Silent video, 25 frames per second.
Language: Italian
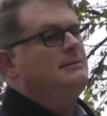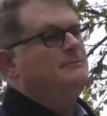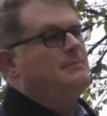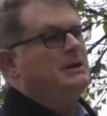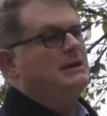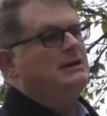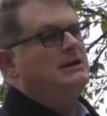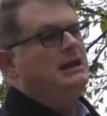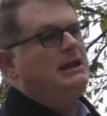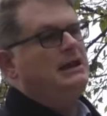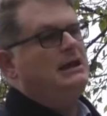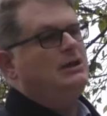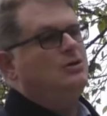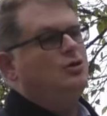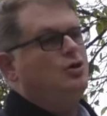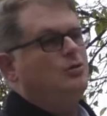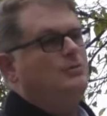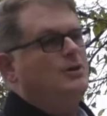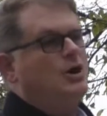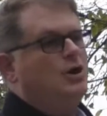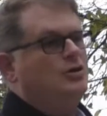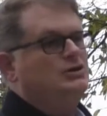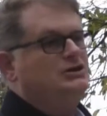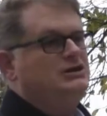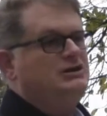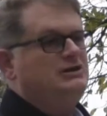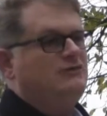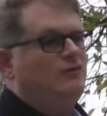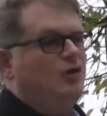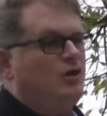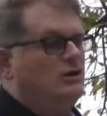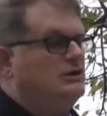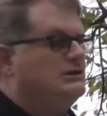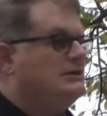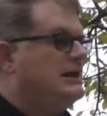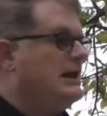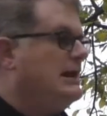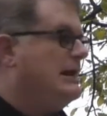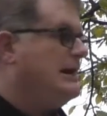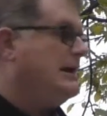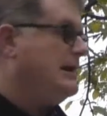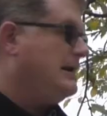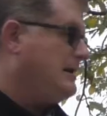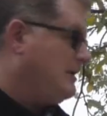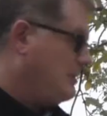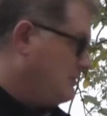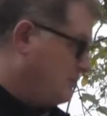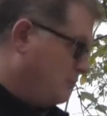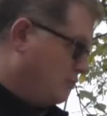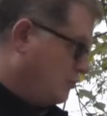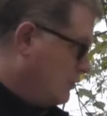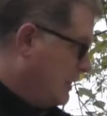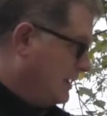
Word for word: perché come ogni volta